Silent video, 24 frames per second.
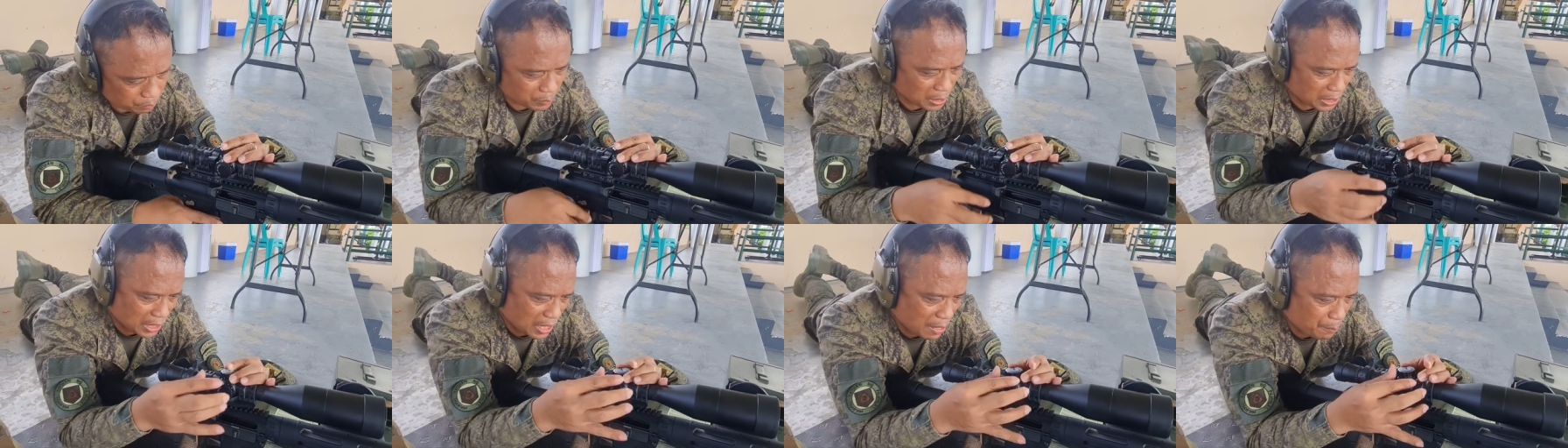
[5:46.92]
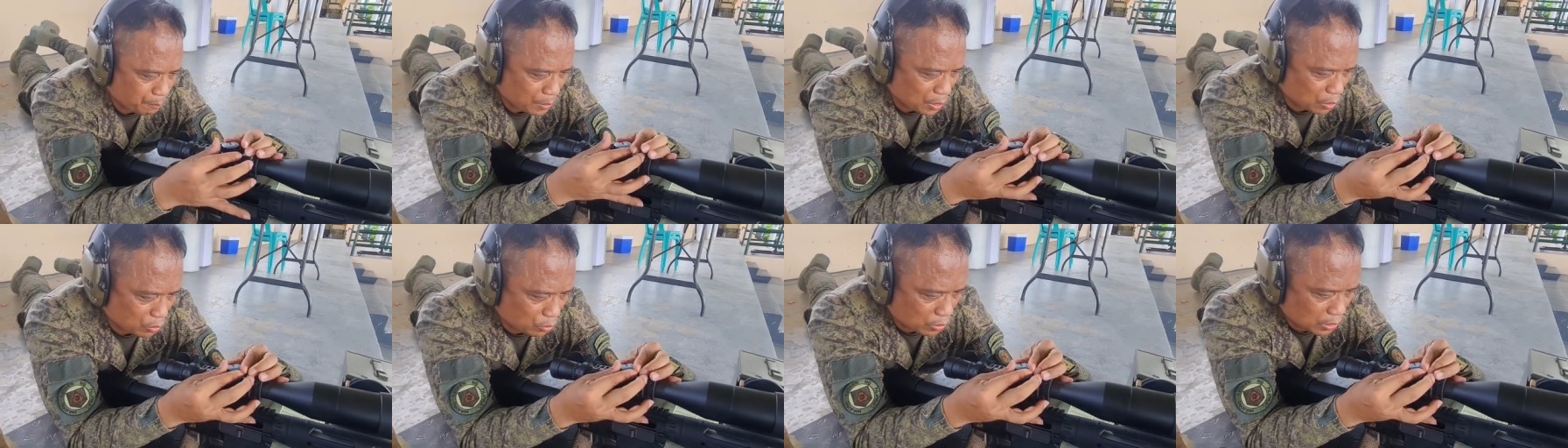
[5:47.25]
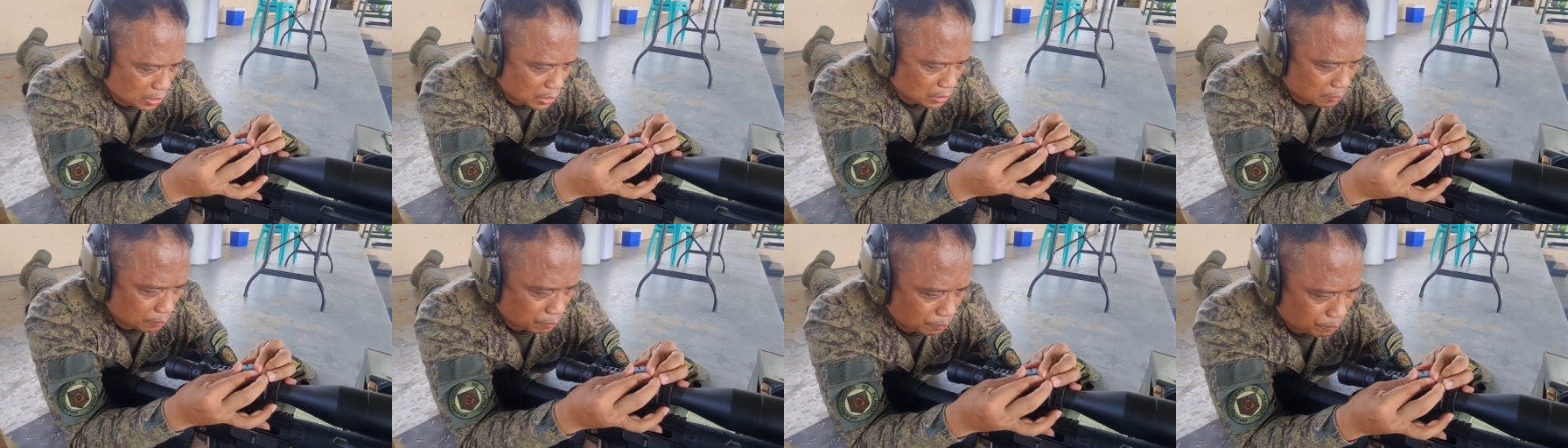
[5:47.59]
mag-up
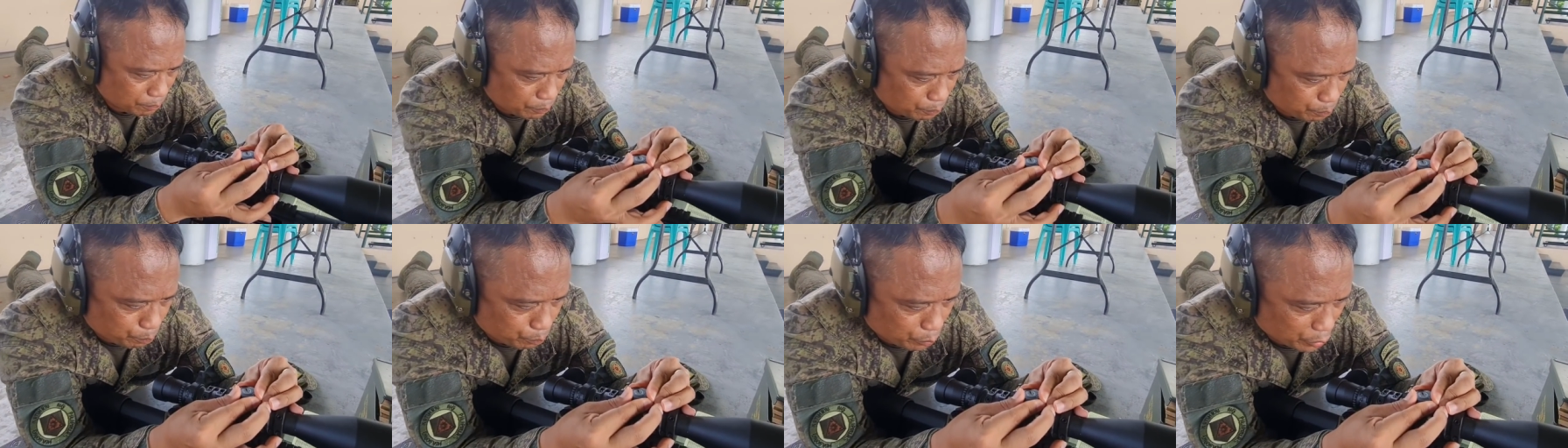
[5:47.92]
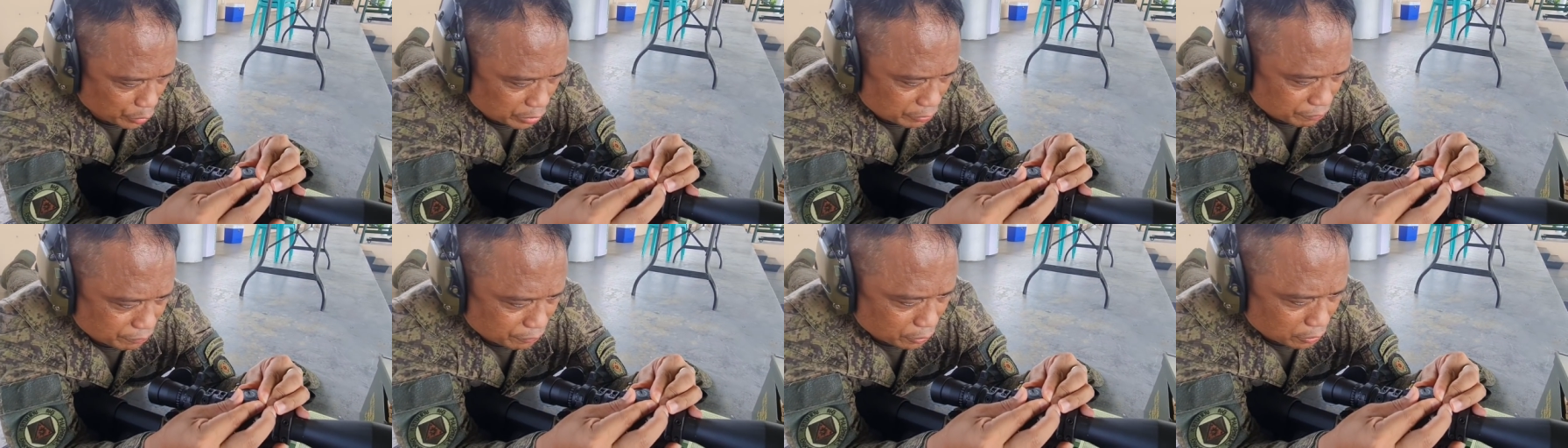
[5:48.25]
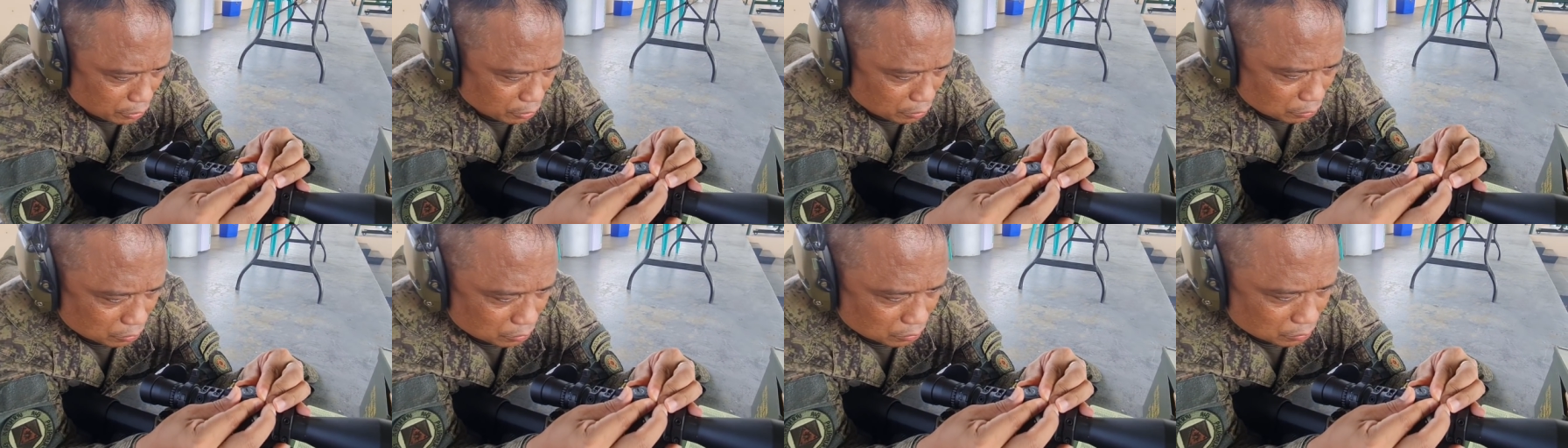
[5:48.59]
ako ng
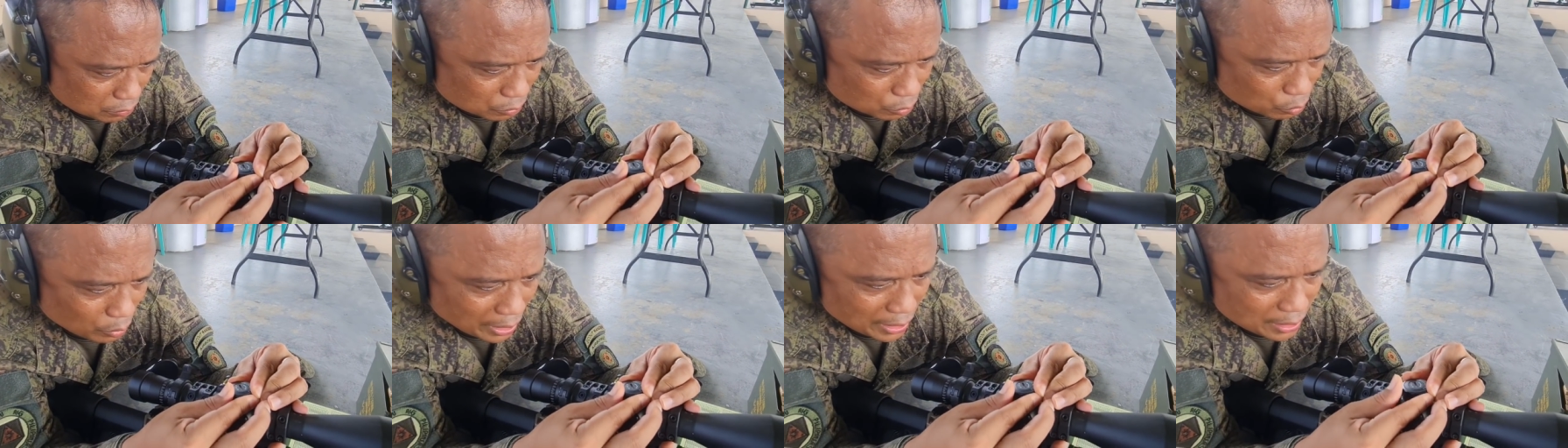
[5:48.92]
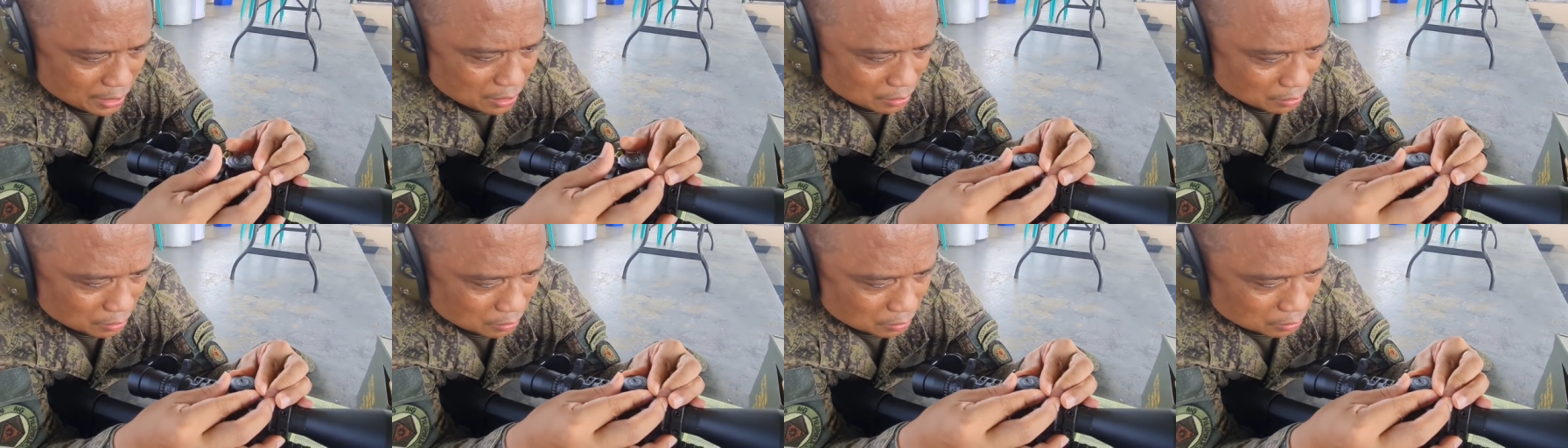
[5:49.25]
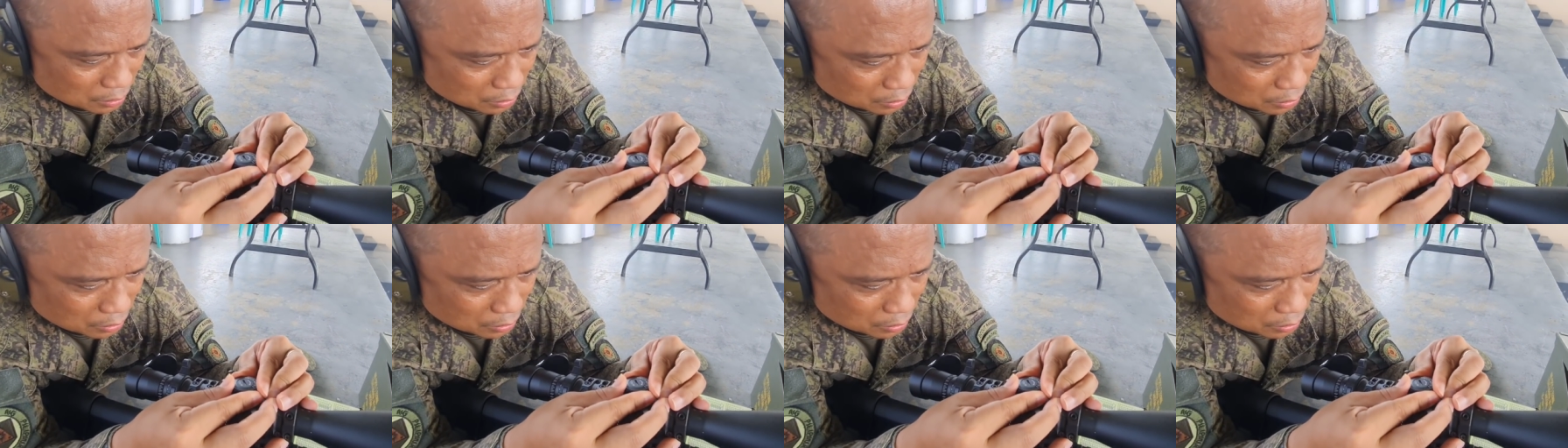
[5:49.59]
0.4. 1,